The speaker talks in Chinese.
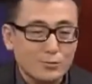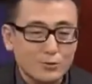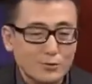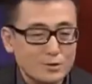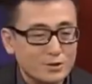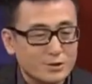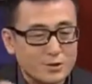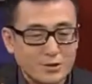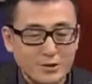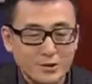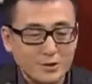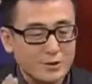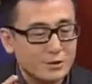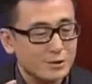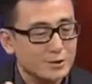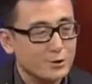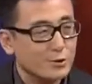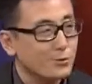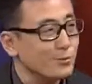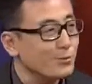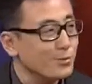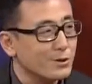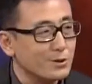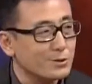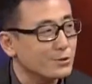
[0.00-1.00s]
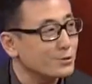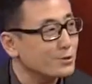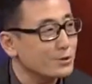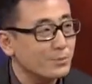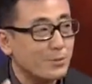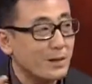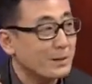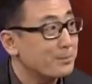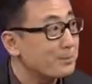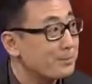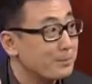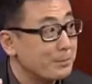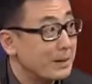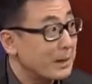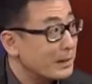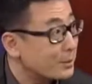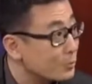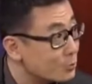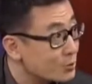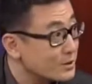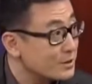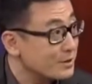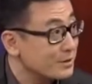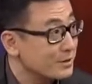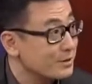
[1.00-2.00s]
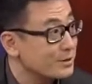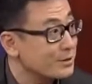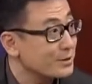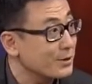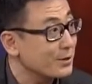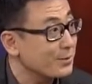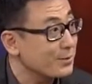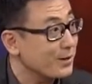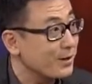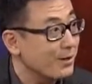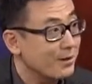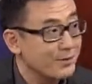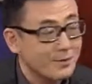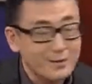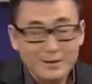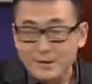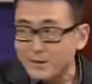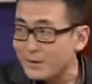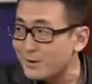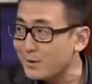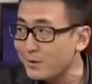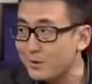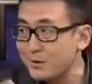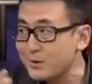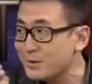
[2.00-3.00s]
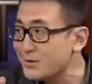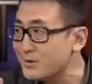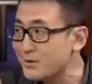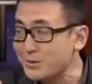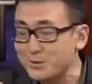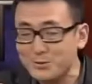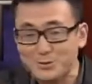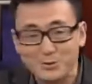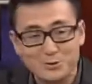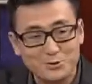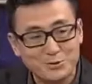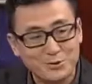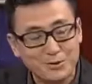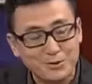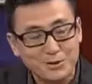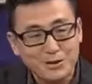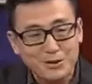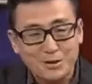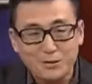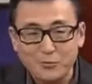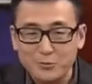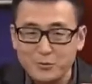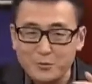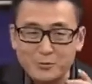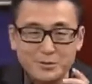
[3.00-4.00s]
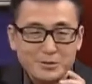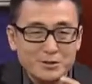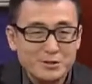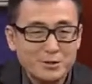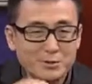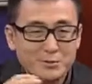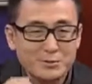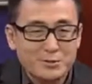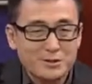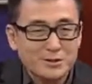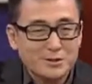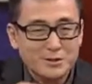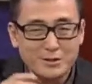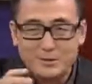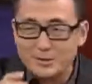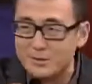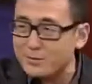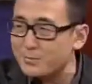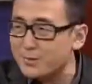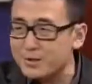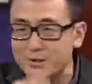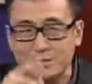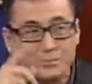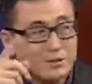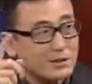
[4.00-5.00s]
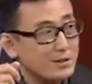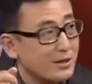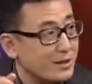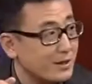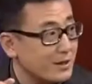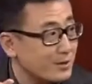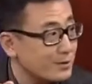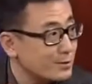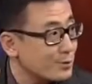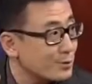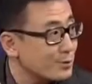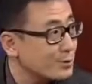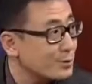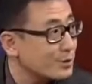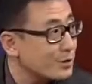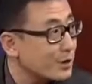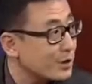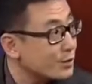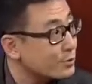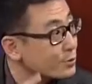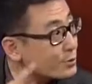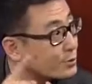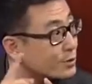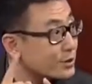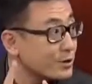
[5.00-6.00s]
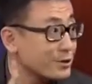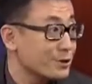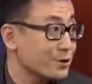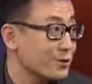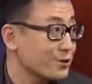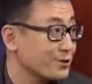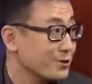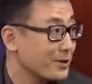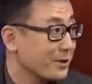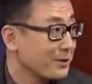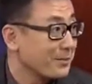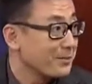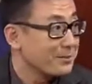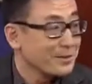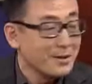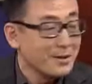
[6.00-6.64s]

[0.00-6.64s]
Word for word: 过几天一个周末就是买买东西，你知道吗？高高兴兴跟我说，哎，我们这又是一个什么什么 day，就是它就是个日子。